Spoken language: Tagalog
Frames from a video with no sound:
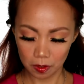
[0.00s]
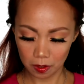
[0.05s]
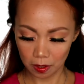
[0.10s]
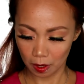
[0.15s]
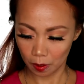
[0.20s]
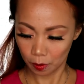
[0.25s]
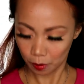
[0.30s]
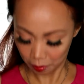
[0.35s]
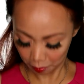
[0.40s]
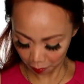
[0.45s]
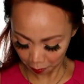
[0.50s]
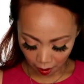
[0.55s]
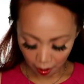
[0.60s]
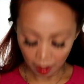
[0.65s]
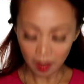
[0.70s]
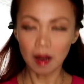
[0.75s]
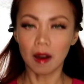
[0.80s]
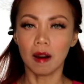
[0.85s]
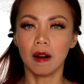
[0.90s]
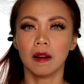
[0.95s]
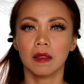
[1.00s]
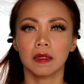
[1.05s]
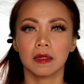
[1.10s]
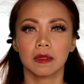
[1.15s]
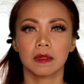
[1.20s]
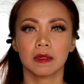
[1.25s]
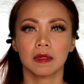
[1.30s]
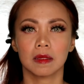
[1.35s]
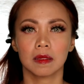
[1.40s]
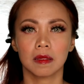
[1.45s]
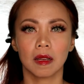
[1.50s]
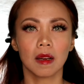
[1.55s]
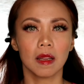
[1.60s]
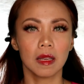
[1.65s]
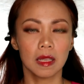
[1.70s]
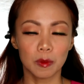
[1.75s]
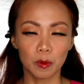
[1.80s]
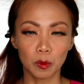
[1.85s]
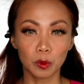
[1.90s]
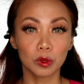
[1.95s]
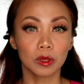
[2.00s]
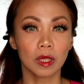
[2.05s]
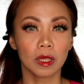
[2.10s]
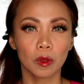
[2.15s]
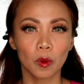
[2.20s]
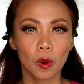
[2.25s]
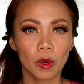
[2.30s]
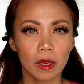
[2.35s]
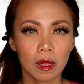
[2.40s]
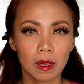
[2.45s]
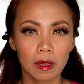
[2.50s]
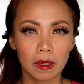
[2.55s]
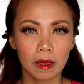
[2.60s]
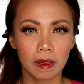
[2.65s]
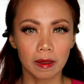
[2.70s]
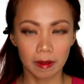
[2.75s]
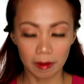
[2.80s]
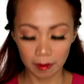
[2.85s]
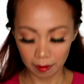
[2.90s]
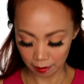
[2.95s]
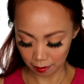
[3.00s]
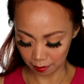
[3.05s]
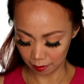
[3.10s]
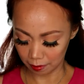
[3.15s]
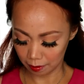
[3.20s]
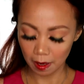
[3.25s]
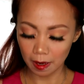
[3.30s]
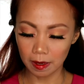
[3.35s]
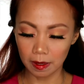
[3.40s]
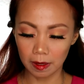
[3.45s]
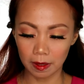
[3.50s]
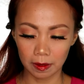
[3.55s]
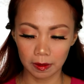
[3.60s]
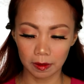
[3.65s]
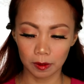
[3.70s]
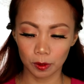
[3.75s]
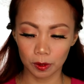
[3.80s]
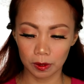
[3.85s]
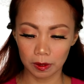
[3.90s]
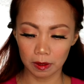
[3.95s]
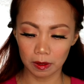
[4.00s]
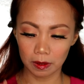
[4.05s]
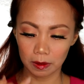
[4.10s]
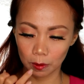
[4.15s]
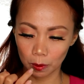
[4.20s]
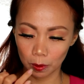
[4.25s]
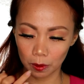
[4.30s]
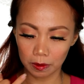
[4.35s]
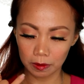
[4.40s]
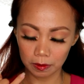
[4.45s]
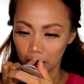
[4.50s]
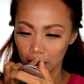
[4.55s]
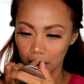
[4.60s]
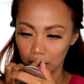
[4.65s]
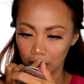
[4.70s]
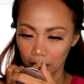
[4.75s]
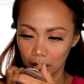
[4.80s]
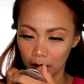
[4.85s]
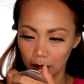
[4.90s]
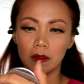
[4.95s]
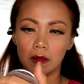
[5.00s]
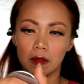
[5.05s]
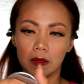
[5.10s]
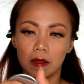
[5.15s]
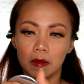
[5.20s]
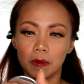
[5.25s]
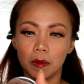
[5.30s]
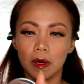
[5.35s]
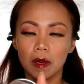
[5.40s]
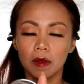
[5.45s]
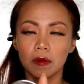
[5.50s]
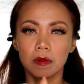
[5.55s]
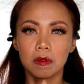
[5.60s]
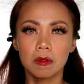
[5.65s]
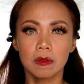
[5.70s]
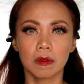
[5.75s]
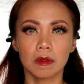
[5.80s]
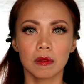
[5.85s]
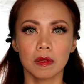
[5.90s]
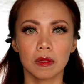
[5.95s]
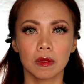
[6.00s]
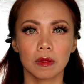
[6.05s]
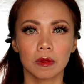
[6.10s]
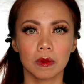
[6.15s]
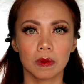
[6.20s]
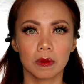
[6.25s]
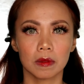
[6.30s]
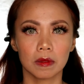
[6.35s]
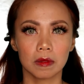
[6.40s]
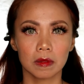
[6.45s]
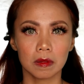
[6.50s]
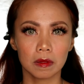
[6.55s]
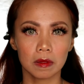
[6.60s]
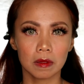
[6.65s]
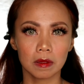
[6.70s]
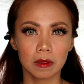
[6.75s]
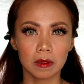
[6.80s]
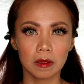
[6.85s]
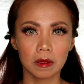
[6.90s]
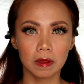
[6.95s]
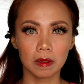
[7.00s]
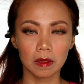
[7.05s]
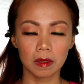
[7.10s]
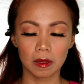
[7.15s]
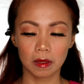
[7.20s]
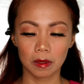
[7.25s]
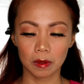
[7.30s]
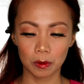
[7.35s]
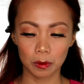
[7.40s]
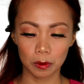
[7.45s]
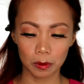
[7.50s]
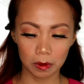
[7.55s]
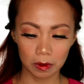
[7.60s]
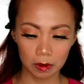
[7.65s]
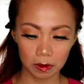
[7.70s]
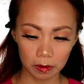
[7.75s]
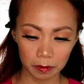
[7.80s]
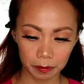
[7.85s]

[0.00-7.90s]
Charot. At, ah, nakalimutan kong lagyan ng highlighter dito. Yan, parang gusto ko na to. Ay, ganun.